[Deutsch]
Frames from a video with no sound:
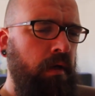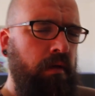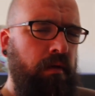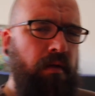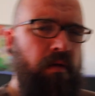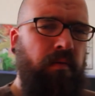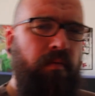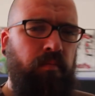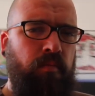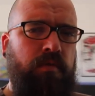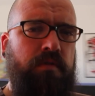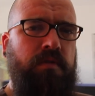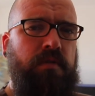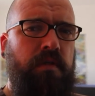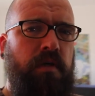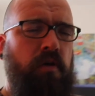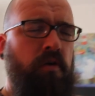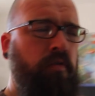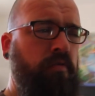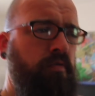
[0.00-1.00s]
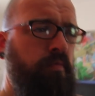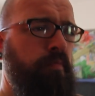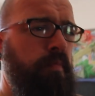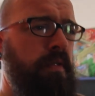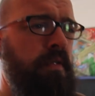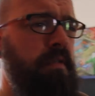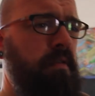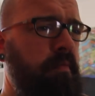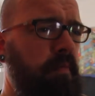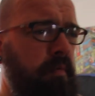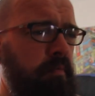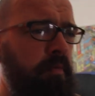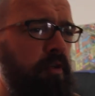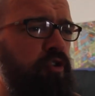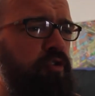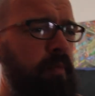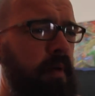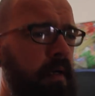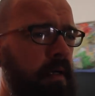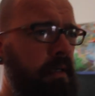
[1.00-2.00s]
damit musste ich auch so ein bisschen mit mir
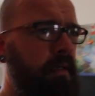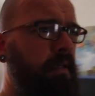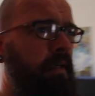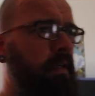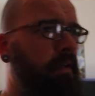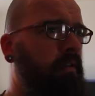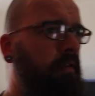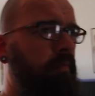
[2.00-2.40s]
schwanger gehen,